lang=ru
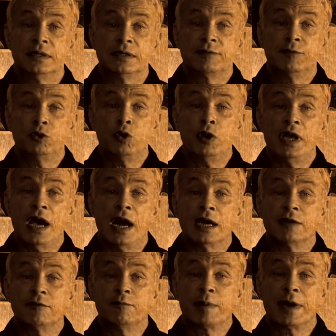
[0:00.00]
Святой
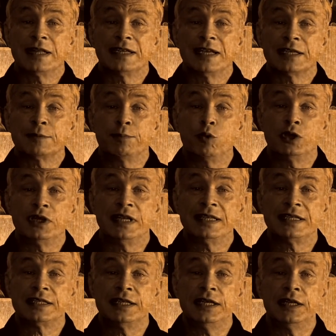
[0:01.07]
Иаков, брат Господень,
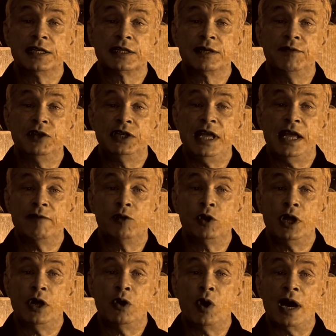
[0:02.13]
сыны Завидеева
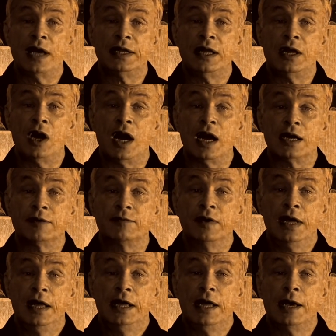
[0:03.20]
Иоанн и Иаков,
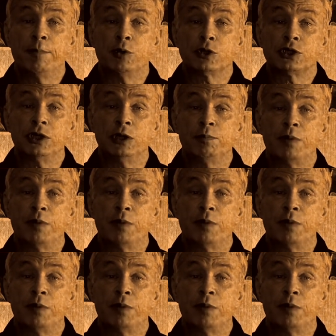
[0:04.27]
и апостол